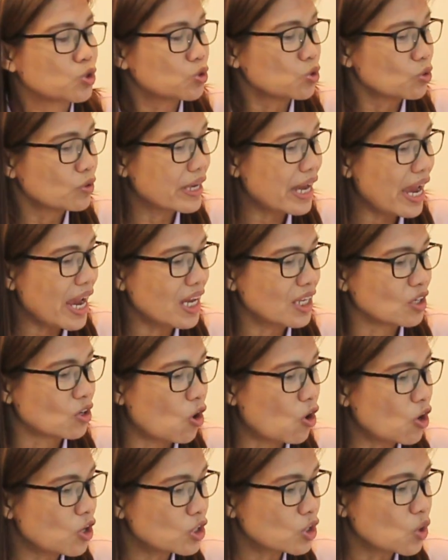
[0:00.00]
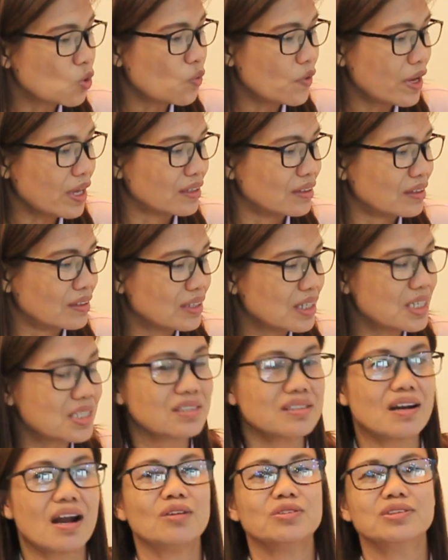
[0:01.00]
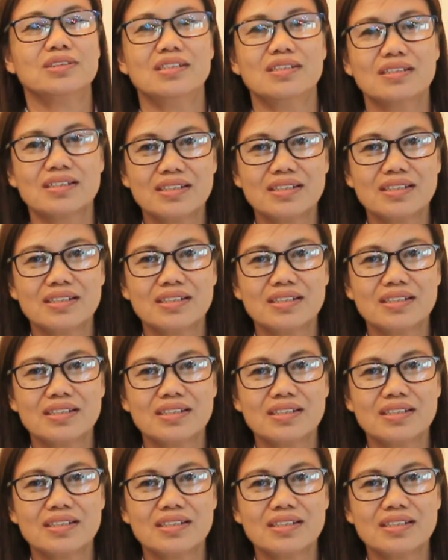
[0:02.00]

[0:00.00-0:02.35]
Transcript: to gain or to win this ground.